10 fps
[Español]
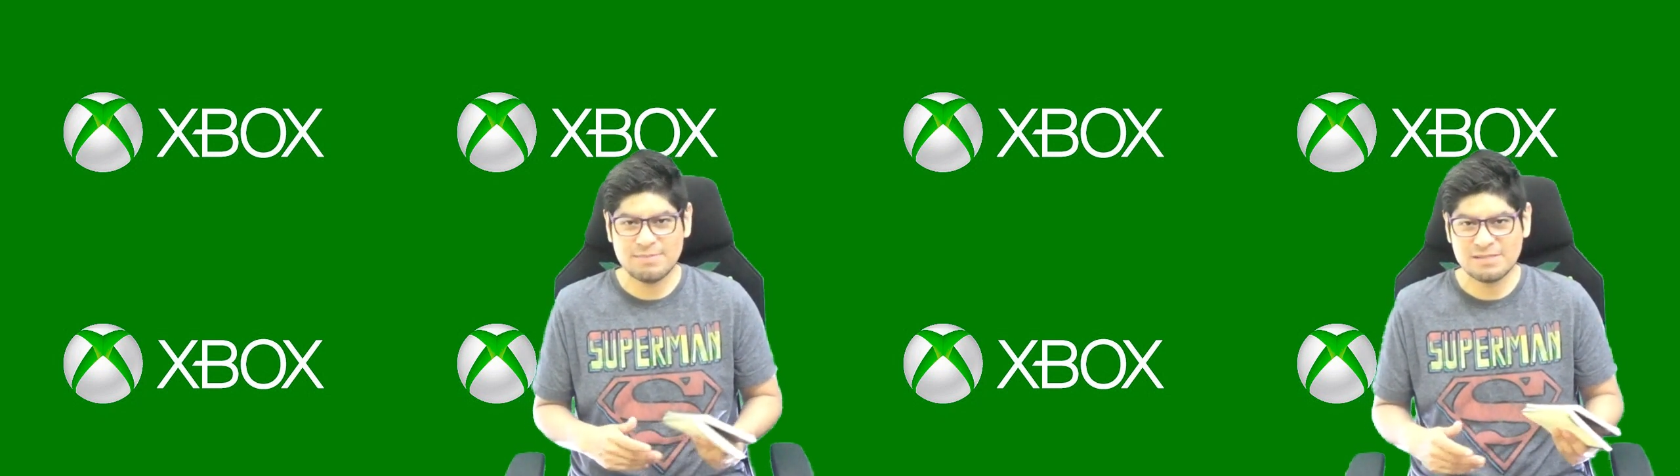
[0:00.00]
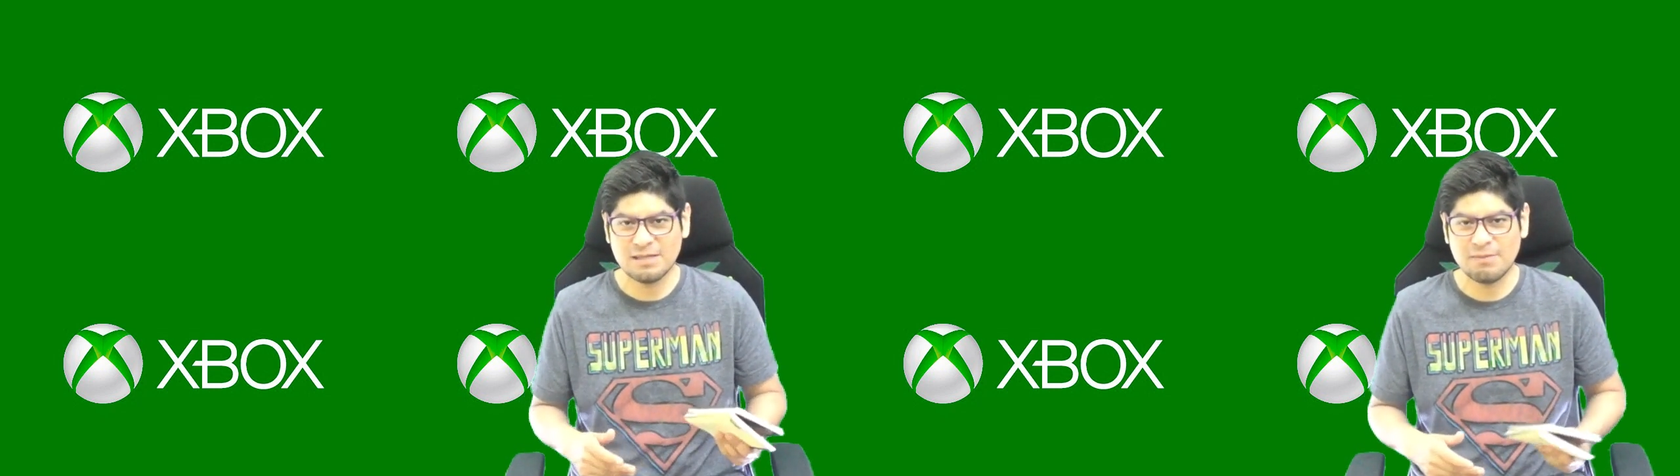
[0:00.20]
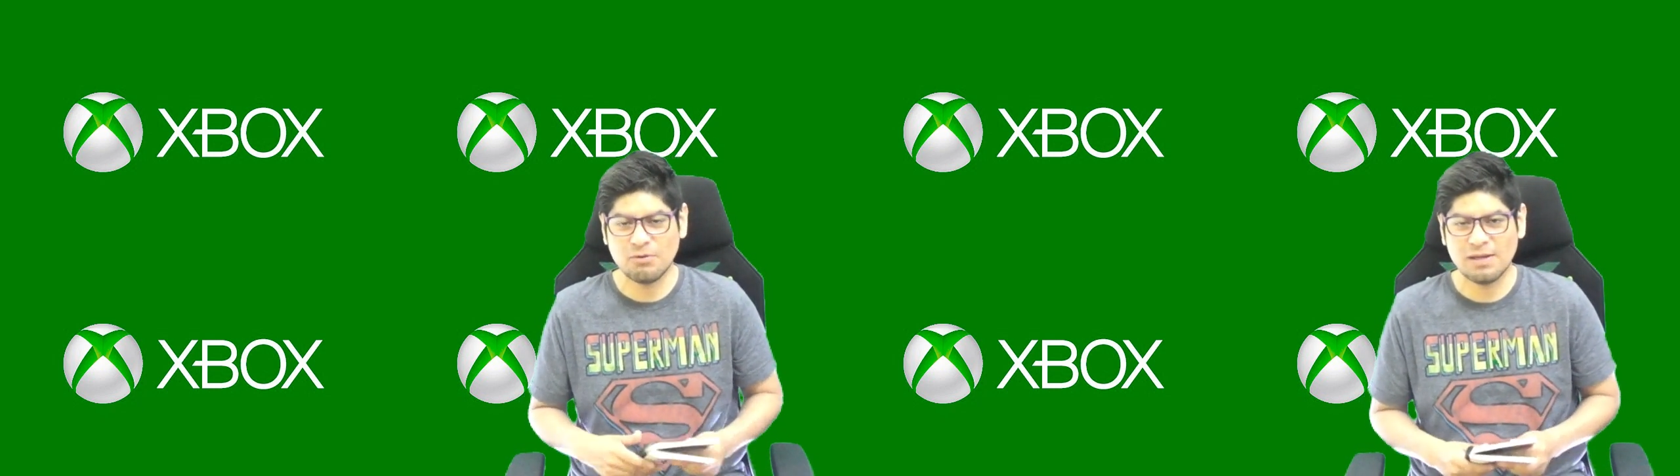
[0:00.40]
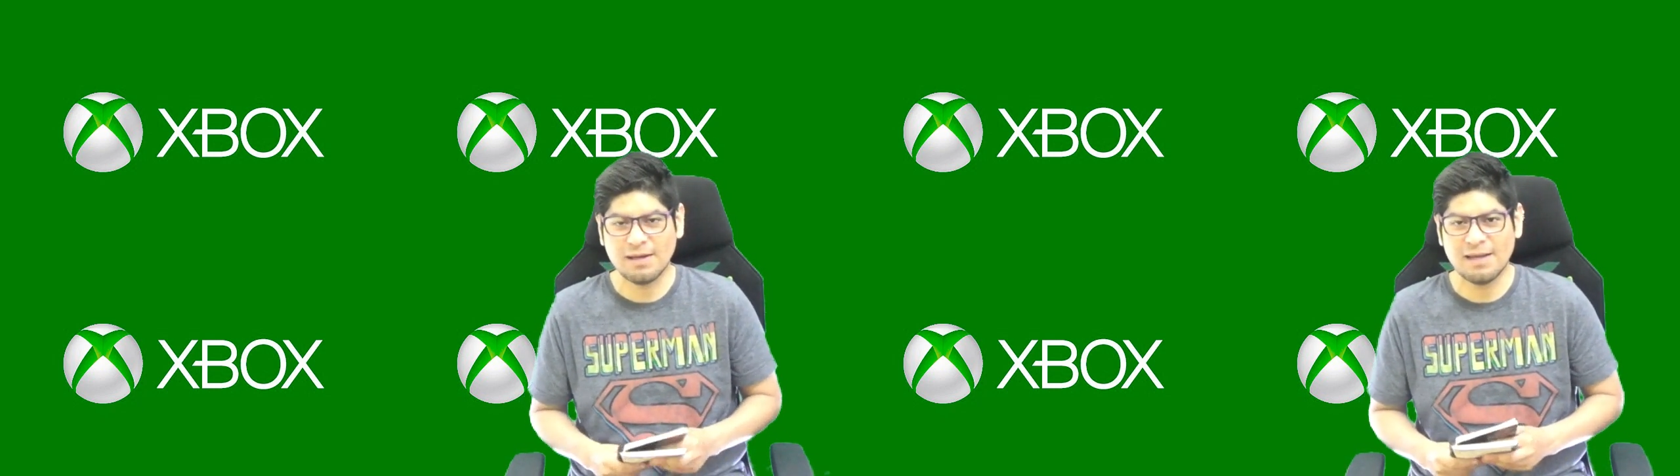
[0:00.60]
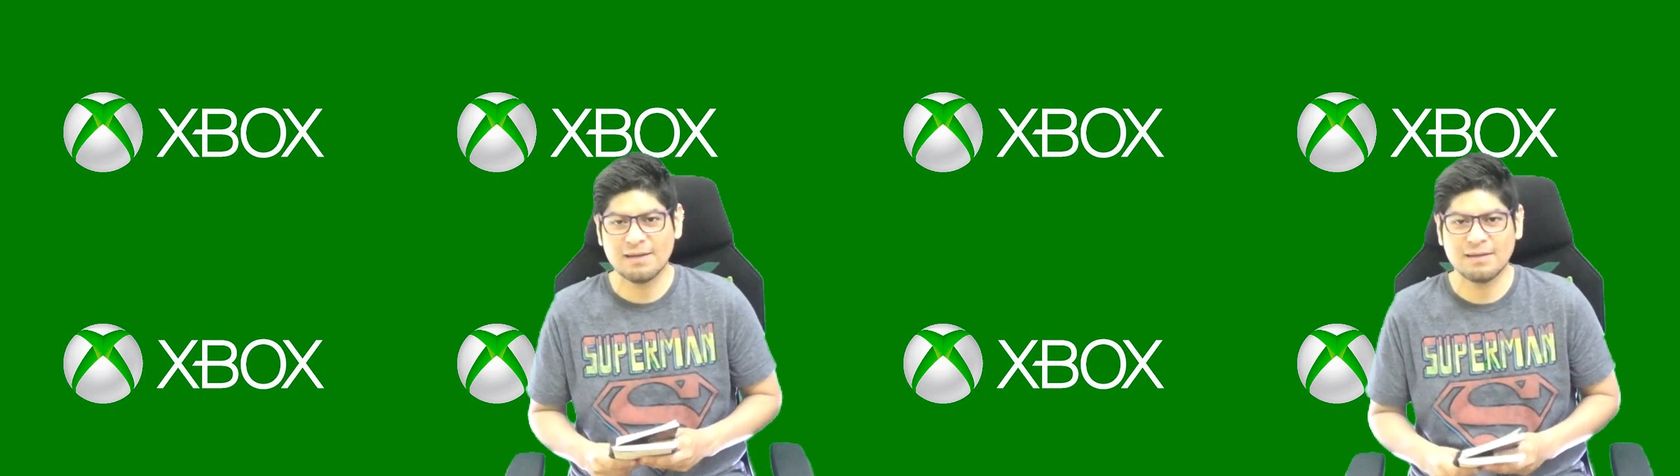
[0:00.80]
ya me se es
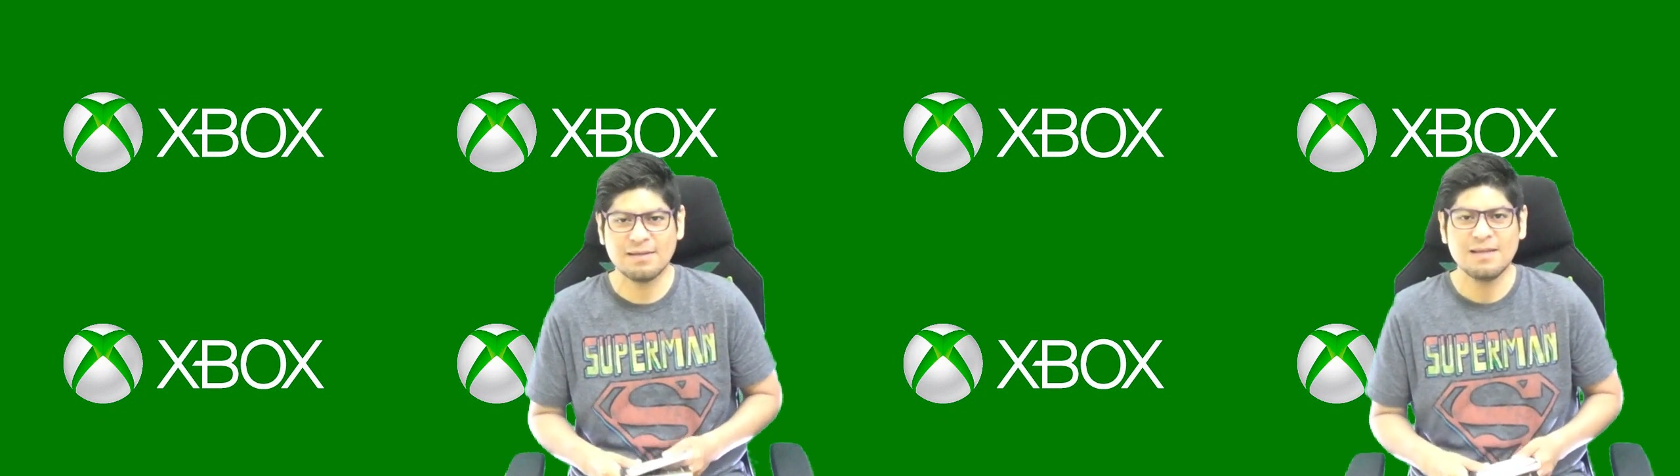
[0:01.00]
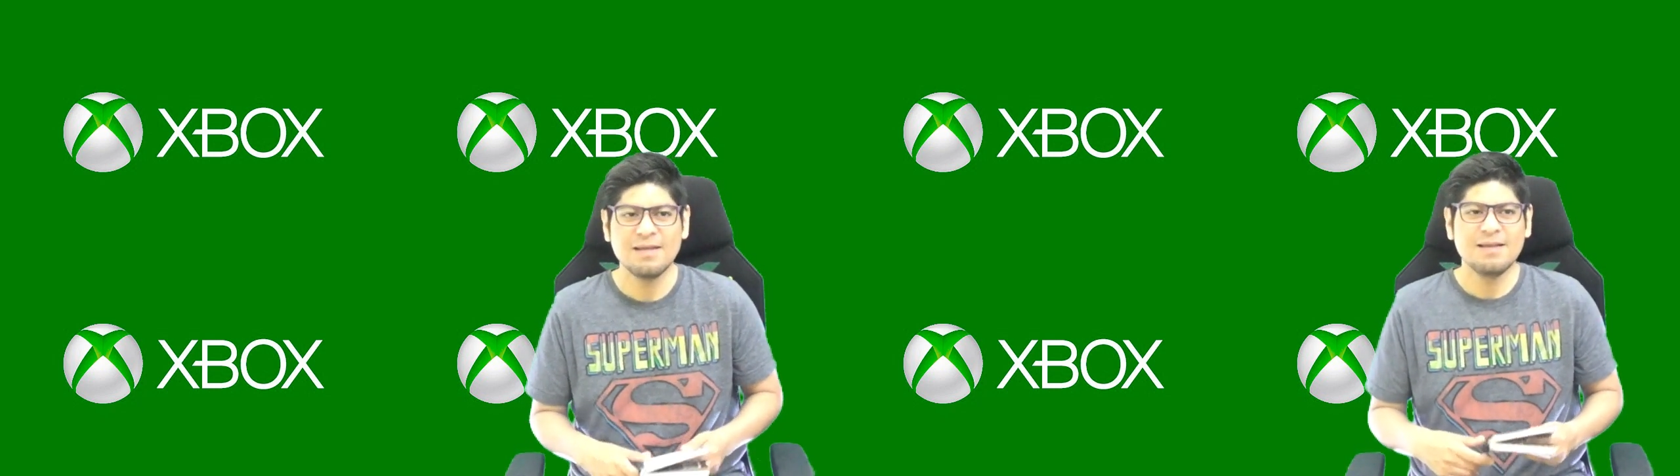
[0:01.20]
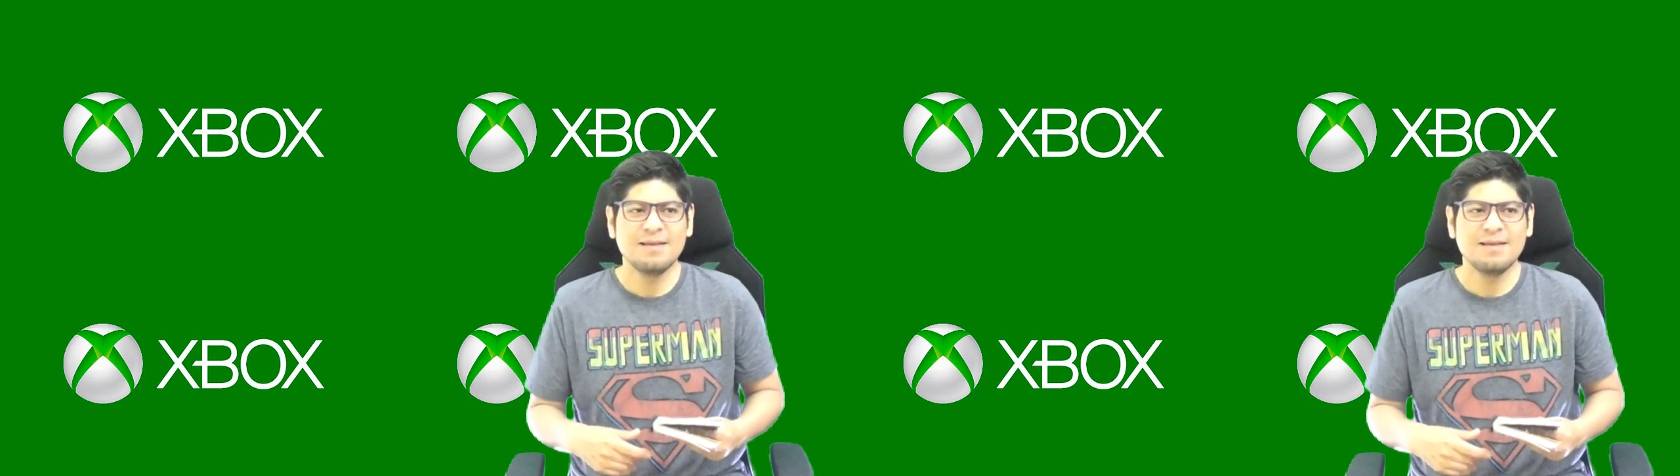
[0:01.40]
Scarlet.